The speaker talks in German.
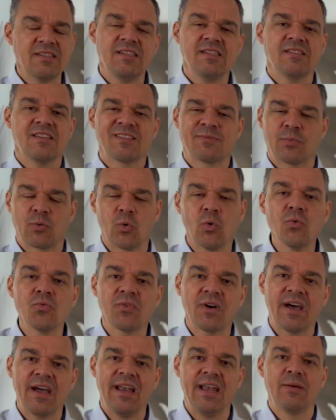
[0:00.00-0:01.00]
Und das ist das
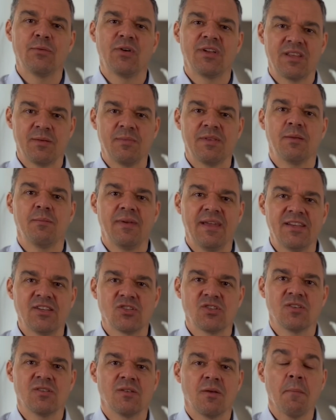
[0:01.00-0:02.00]
Profiling, was ich
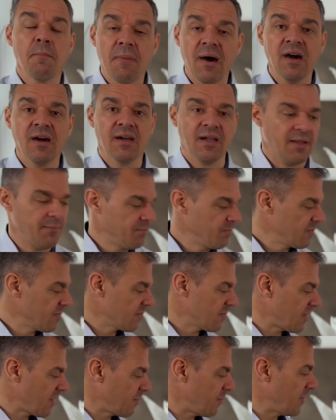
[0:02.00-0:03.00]
mit den Menschen
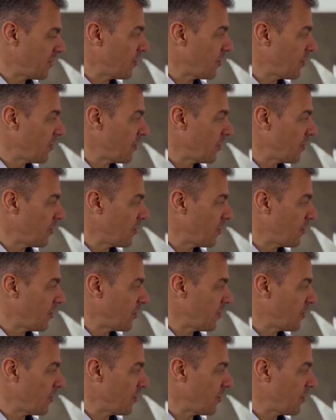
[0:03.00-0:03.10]
mache.